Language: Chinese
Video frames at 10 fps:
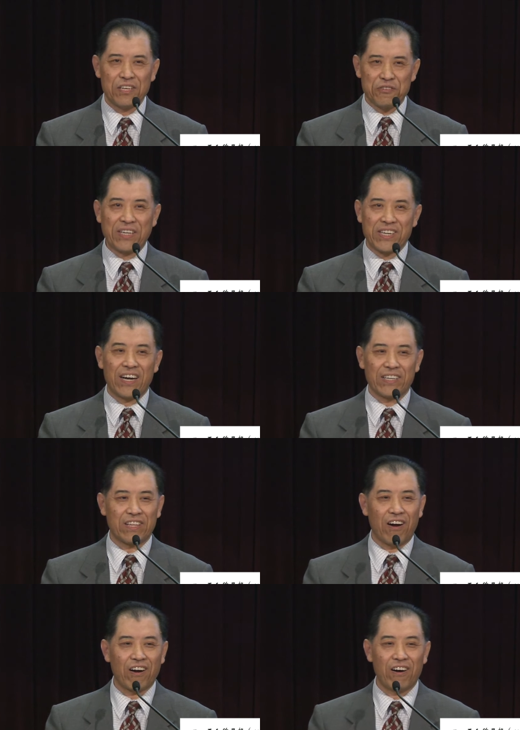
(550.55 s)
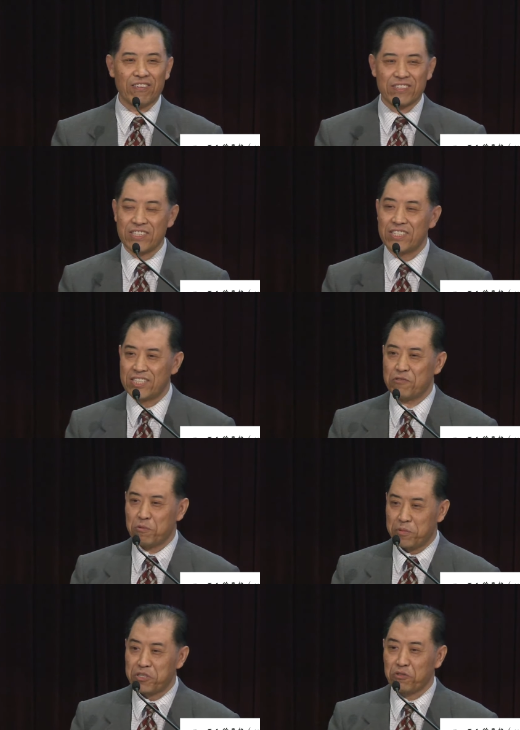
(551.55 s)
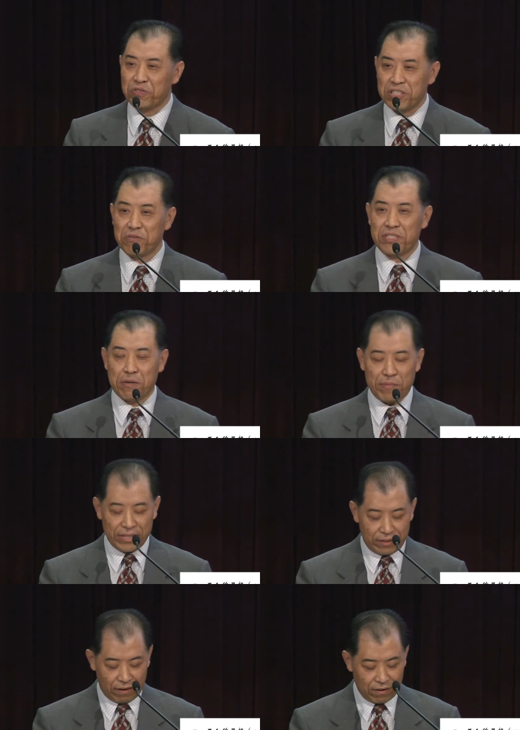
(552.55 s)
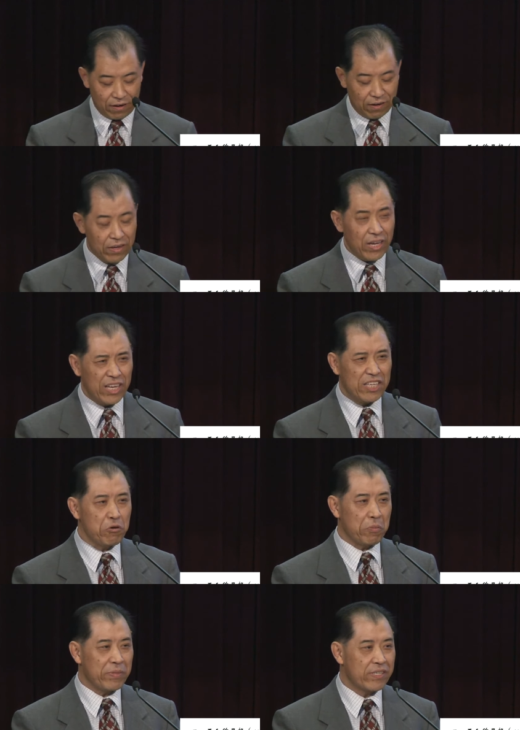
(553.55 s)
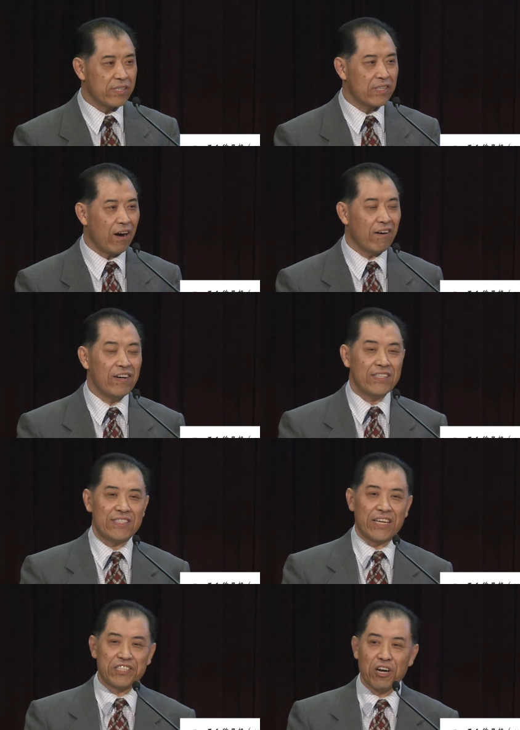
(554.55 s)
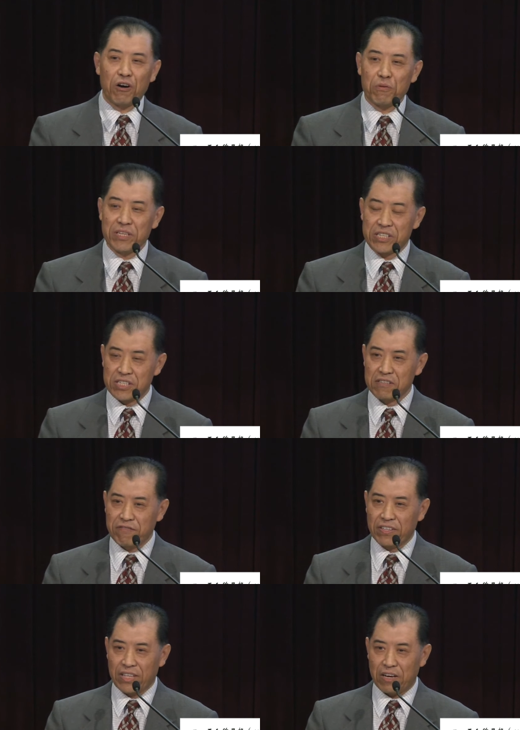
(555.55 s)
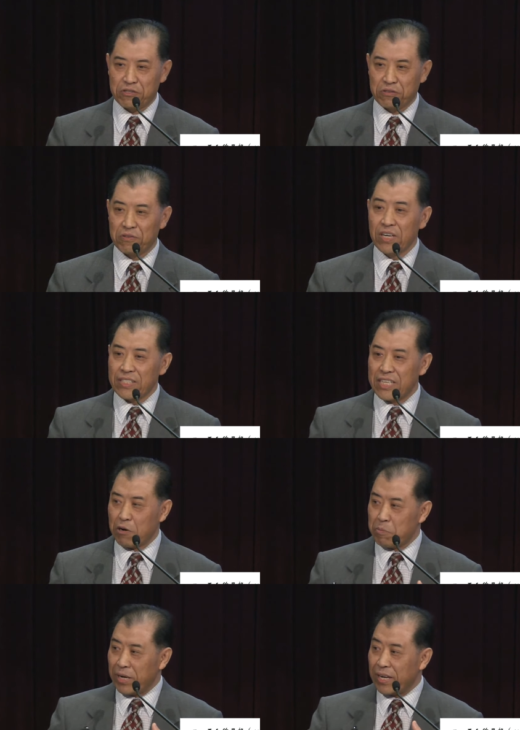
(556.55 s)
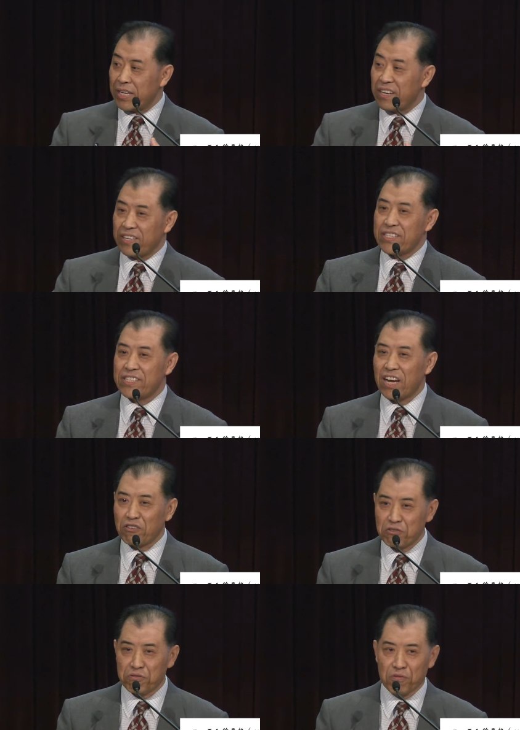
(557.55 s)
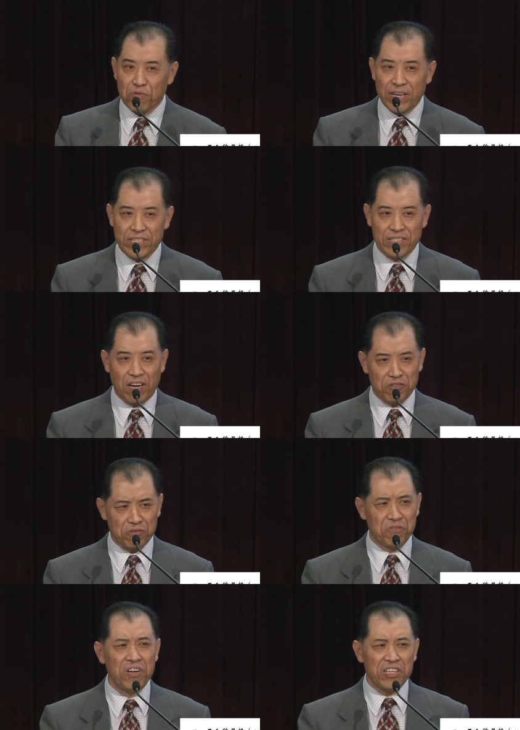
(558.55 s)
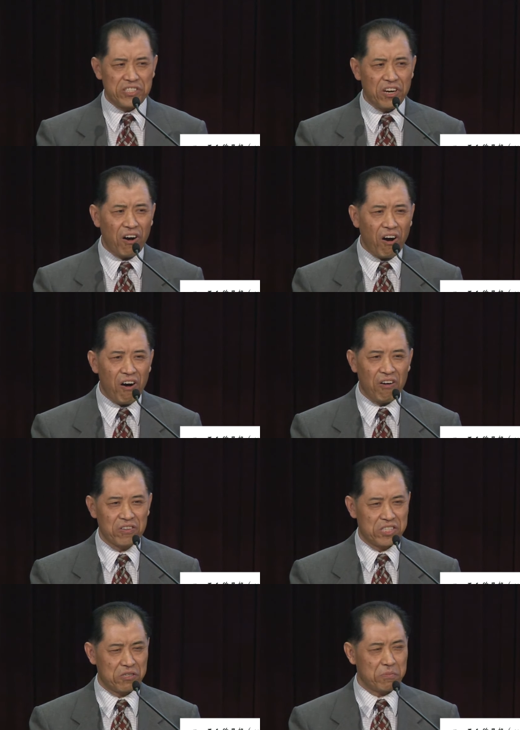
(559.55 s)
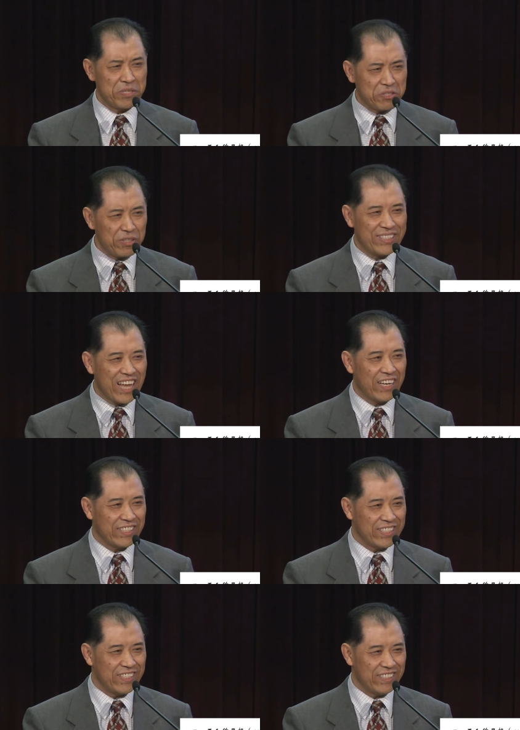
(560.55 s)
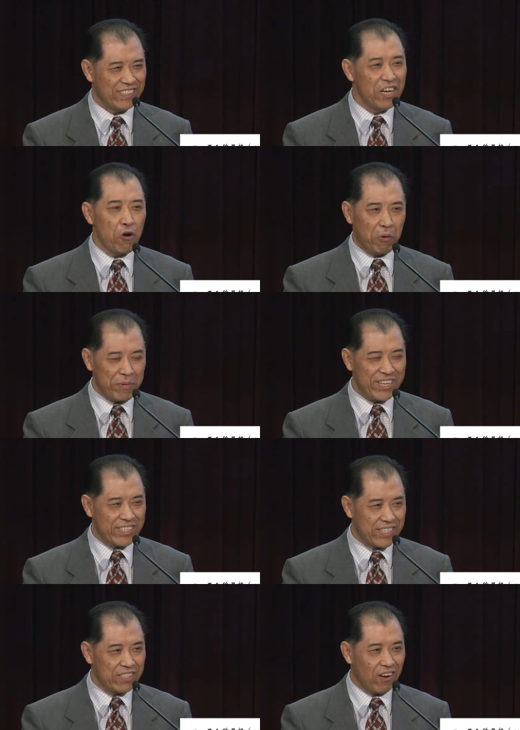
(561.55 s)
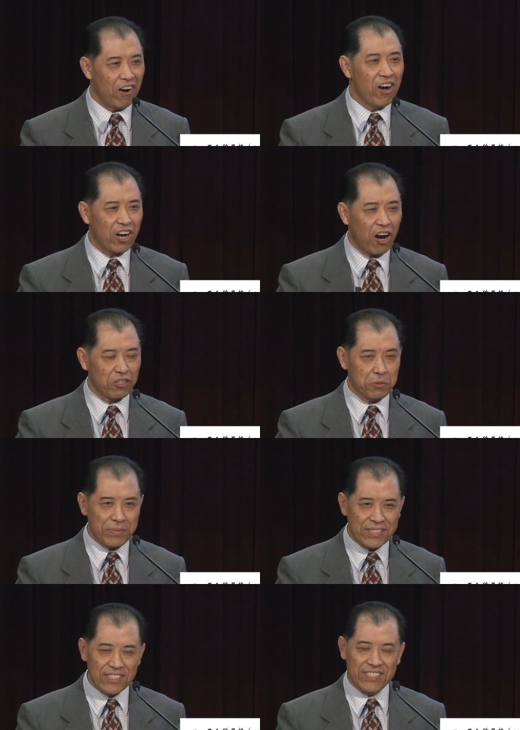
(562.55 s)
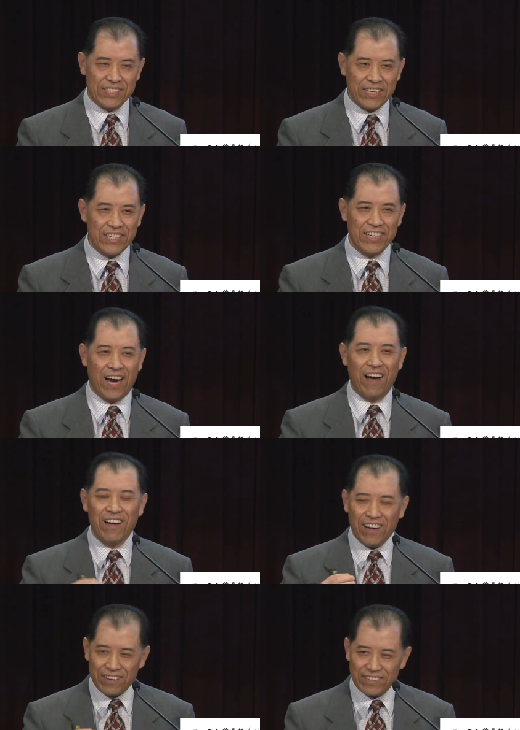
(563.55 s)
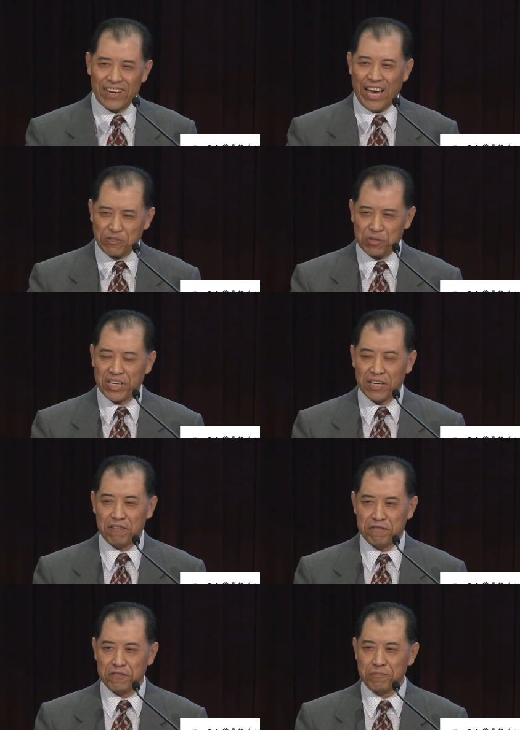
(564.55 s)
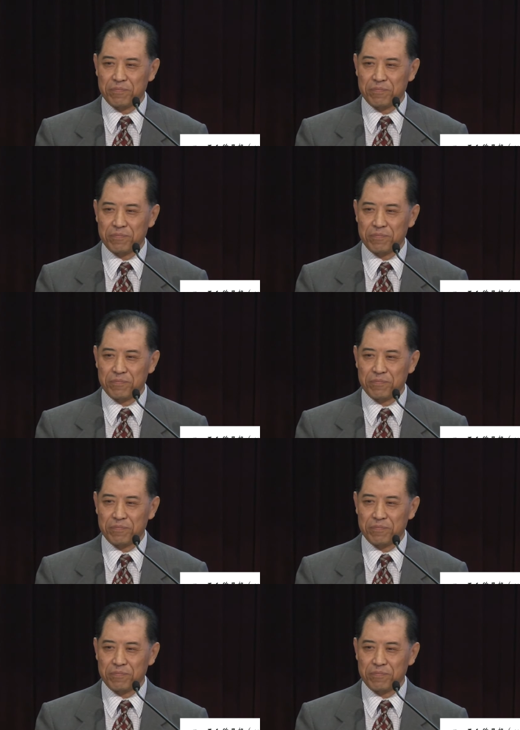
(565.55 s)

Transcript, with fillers: 愿这样的祷告正是我们众弟兄姐妹的祷告，因为我们知道，在教会的侍奉当中，在我们跟人的相处关系当中，骄傲是我们最大的敌人。我们也知道，靠着我们自己的力量很难去克服。